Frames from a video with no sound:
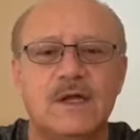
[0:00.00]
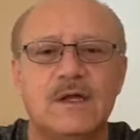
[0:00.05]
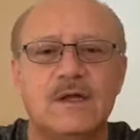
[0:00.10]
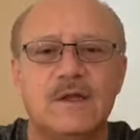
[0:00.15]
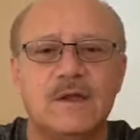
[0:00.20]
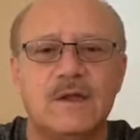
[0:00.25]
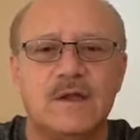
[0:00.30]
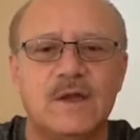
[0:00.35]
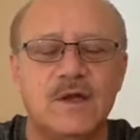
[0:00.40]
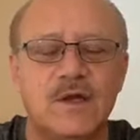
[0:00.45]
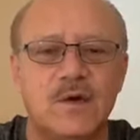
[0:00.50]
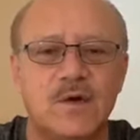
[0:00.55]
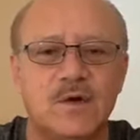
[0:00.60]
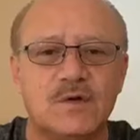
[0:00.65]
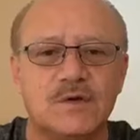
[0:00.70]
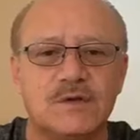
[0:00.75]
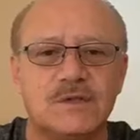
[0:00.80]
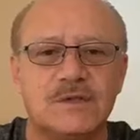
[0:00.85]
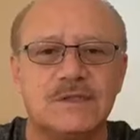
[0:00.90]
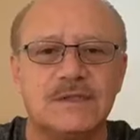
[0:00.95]

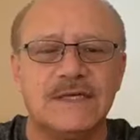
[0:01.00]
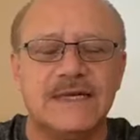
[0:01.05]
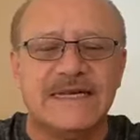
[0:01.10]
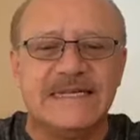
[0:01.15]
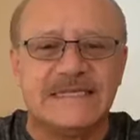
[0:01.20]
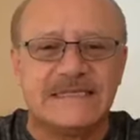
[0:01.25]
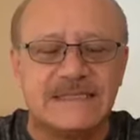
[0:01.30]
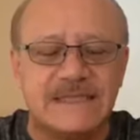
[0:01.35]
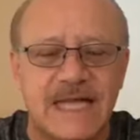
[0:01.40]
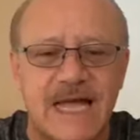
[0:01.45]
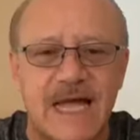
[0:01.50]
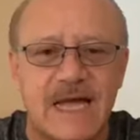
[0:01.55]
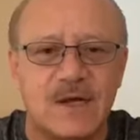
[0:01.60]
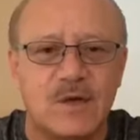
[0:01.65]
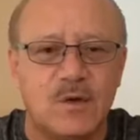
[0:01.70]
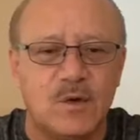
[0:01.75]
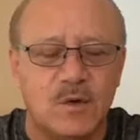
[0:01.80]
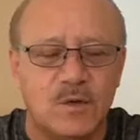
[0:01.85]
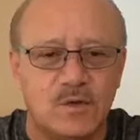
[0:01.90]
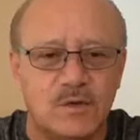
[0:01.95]
Dios está
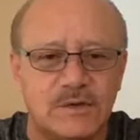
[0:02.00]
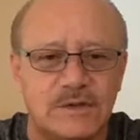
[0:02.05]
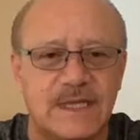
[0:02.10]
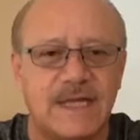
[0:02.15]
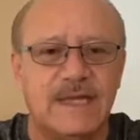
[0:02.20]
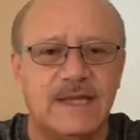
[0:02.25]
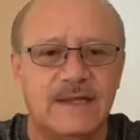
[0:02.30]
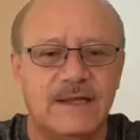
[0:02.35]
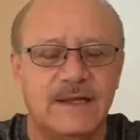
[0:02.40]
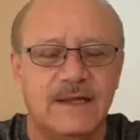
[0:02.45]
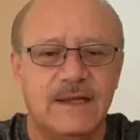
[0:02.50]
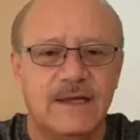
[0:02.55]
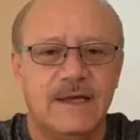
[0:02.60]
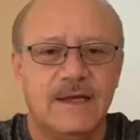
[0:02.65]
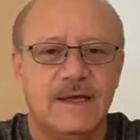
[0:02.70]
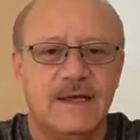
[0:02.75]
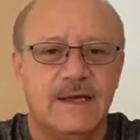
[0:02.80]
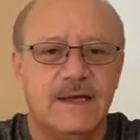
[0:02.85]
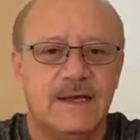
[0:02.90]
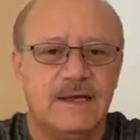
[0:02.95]
con usted
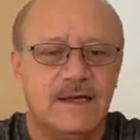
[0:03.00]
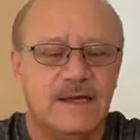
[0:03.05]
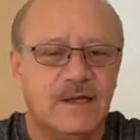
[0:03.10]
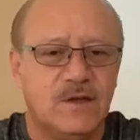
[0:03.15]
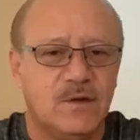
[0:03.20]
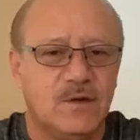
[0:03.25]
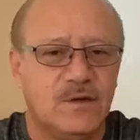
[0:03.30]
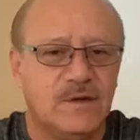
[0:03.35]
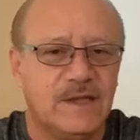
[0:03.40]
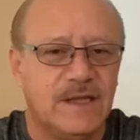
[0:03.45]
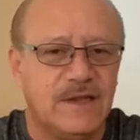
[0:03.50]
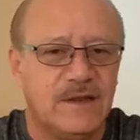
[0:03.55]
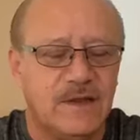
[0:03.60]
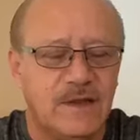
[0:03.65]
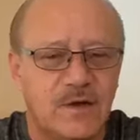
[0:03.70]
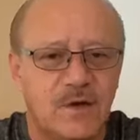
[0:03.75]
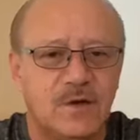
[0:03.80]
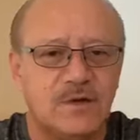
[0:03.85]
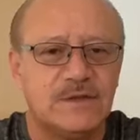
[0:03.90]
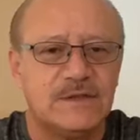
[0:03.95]
y donde
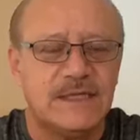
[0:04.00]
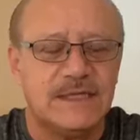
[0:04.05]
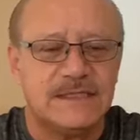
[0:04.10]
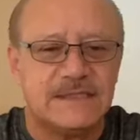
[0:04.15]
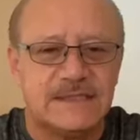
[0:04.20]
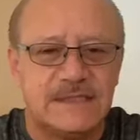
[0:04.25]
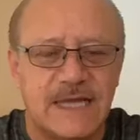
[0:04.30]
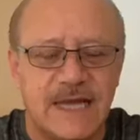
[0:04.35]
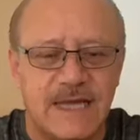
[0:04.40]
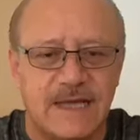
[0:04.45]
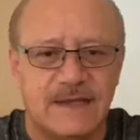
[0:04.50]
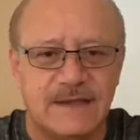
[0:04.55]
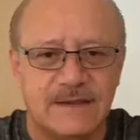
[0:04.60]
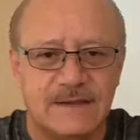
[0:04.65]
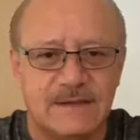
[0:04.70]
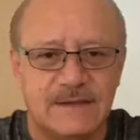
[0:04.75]
Dios está,